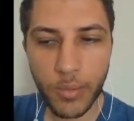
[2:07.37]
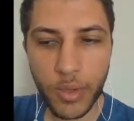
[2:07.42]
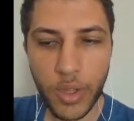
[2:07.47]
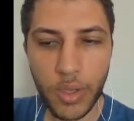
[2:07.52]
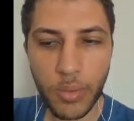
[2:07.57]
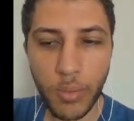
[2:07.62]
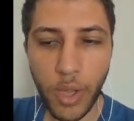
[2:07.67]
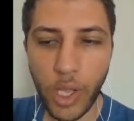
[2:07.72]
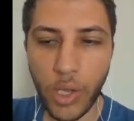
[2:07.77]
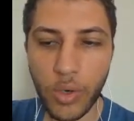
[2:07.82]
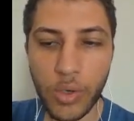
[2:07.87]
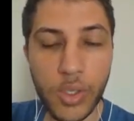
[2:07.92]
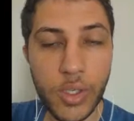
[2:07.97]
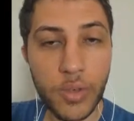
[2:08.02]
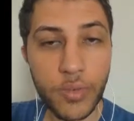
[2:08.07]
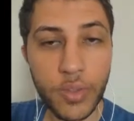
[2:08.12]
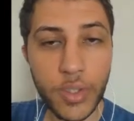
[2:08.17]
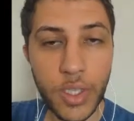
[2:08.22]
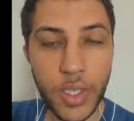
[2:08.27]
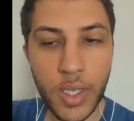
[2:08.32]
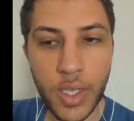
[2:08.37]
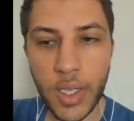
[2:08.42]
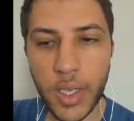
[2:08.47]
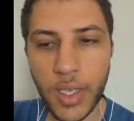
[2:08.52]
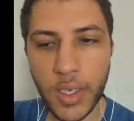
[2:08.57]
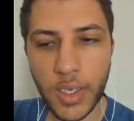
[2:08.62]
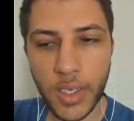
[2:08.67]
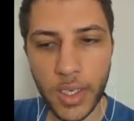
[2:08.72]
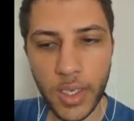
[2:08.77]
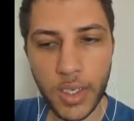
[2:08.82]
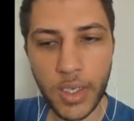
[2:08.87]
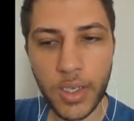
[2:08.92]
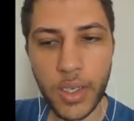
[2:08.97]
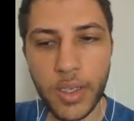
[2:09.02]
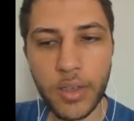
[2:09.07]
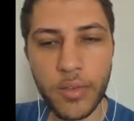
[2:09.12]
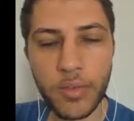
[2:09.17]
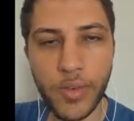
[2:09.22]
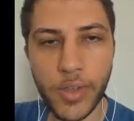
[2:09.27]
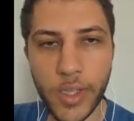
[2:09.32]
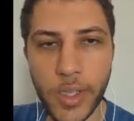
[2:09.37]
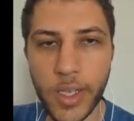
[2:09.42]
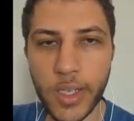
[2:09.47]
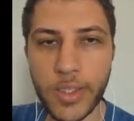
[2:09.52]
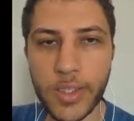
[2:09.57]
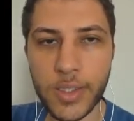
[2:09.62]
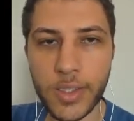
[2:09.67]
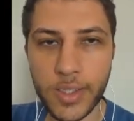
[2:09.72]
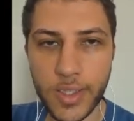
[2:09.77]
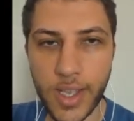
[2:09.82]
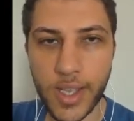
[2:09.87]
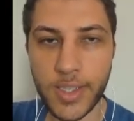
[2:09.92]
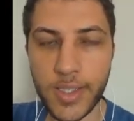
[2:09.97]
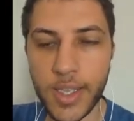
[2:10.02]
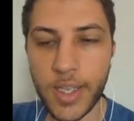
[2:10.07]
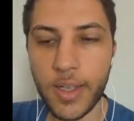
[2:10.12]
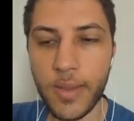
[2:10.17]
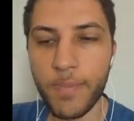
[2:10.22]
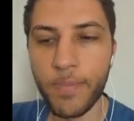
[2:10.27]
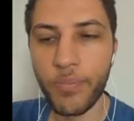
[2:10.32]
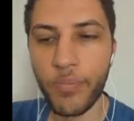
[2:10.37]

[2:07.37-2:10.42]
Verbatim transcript: مثل مايكروسوفت نايك فيديكس ناسا